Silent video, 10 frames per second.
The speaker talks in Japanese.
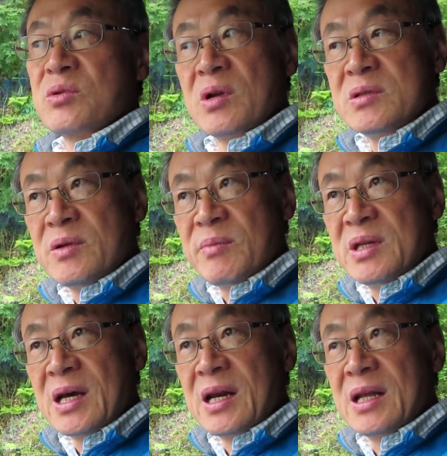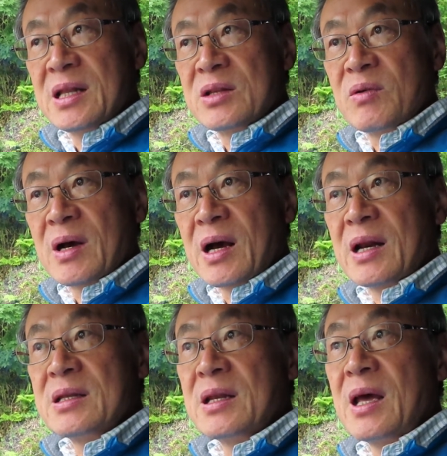これにはミリ波レーダーとは書
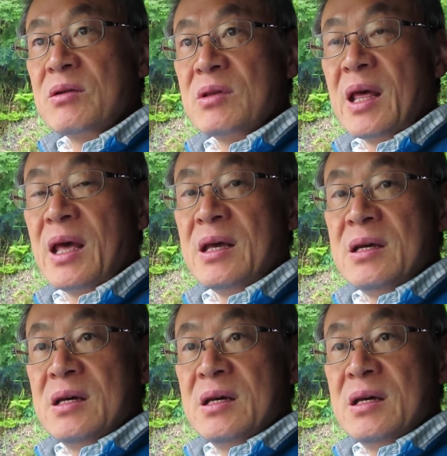かれてないので、